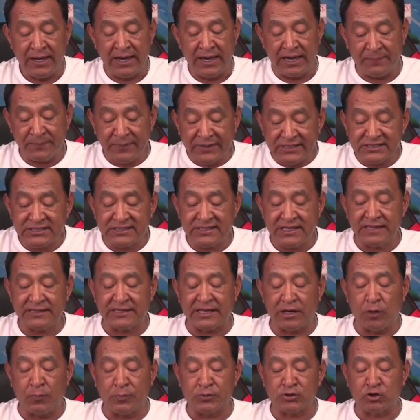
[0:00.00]
El
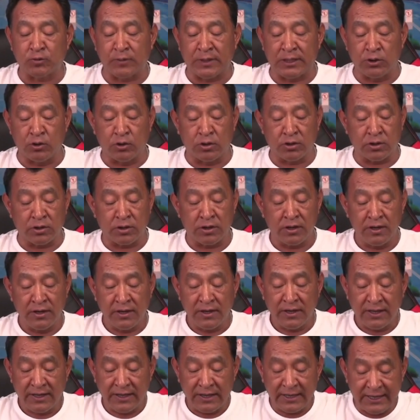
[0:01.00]
presidente López Obrador
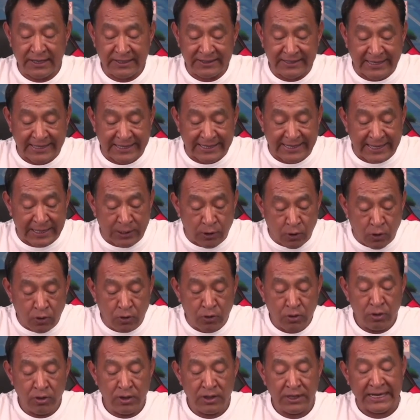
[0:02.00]
eh,
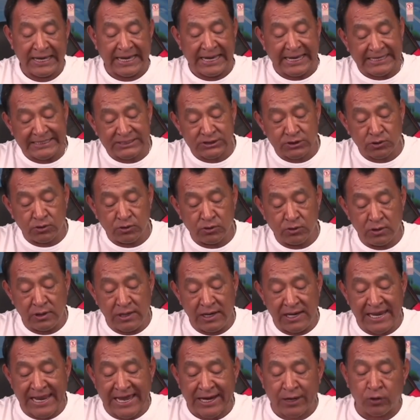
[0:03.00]
declaró que eso
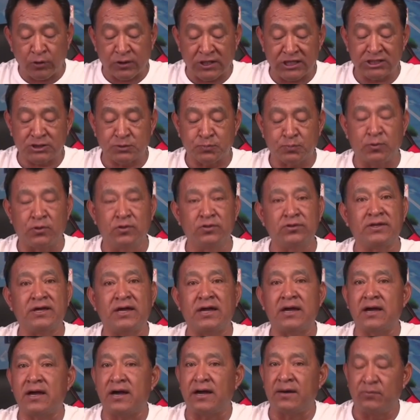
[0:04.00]
le
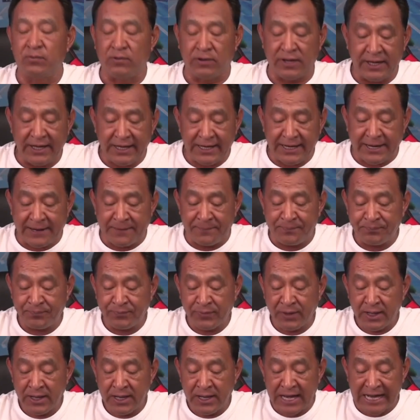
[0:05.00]
corresponde a Morena.
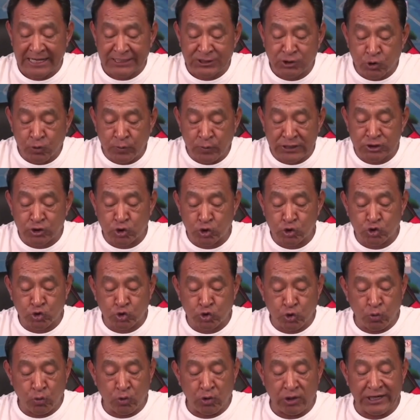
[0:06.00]
A su vez
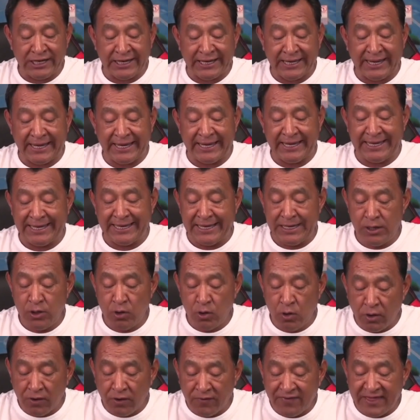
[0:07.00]
sostuvo el que
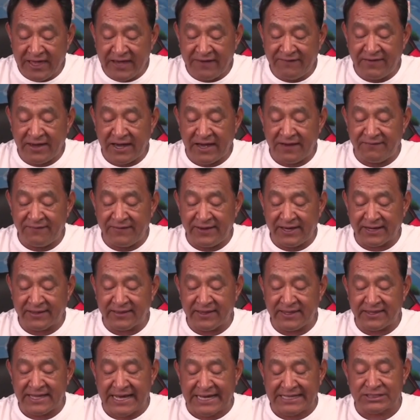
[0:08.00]
no debe haber
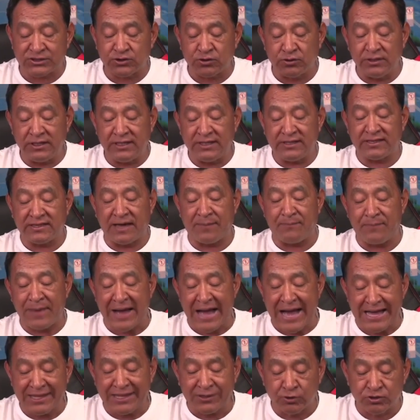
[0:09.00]
dedazo ni
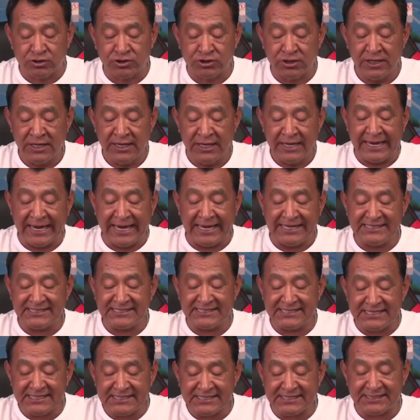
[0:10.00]
tapados e
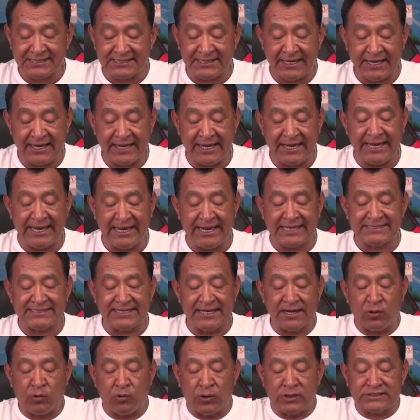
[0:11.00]
insiste en las
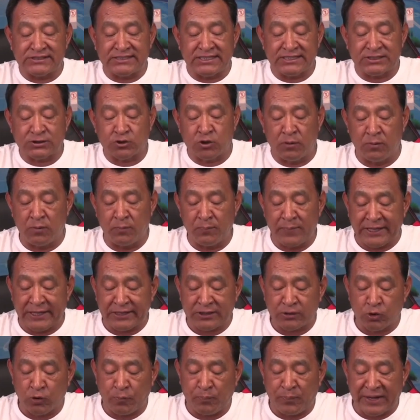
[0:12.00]
encuestas como
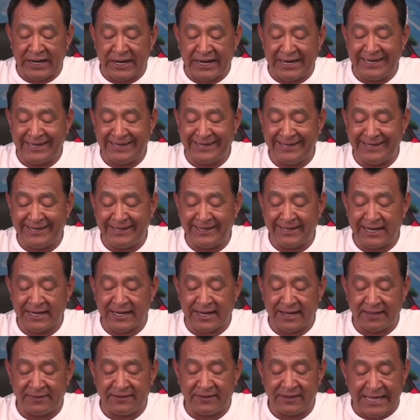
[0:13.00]
método para elegir
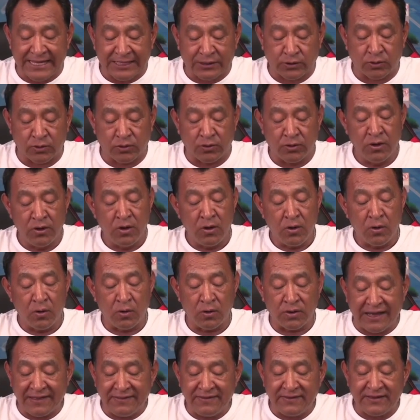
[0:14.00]
al candidato
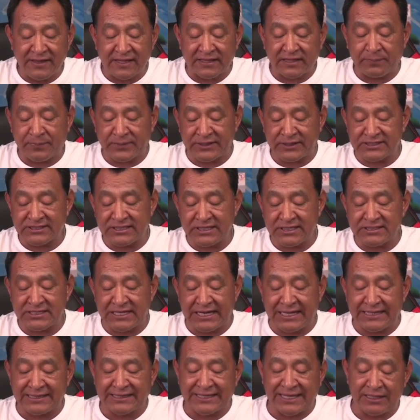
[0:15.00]
o candidata
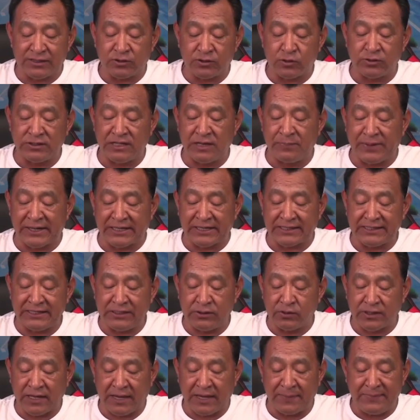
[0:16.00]
presidencial tanto en el
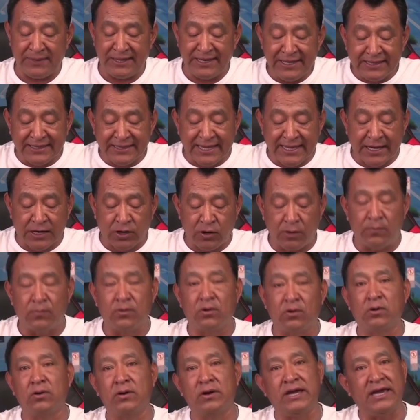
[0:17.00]
partido que milita
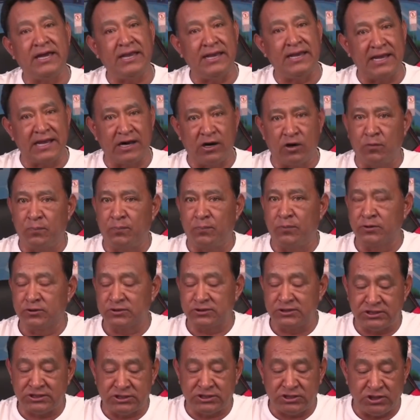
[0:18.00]
como en la
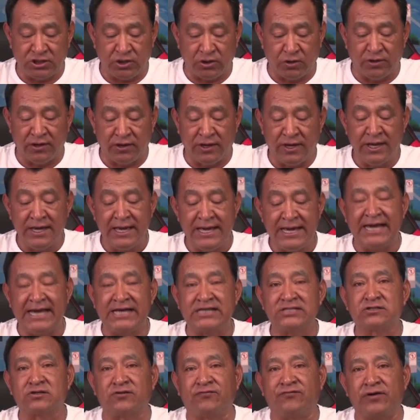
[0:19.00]
oposición.
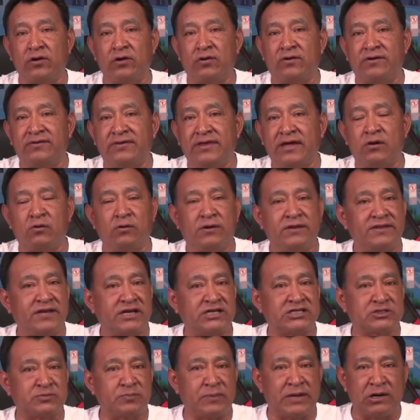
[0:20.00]
Esto fue lo que dijo
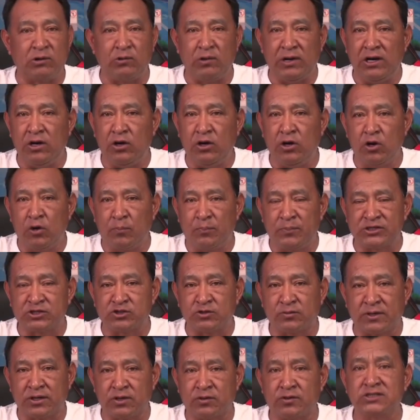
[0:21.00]
Andrés Manuel López
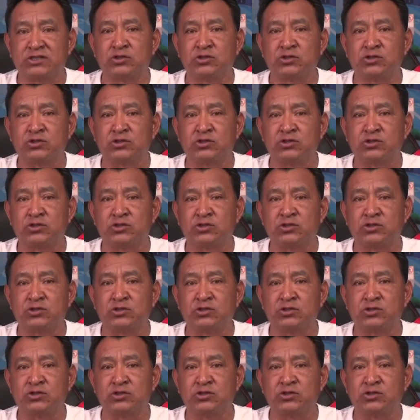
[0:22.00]
Obrador.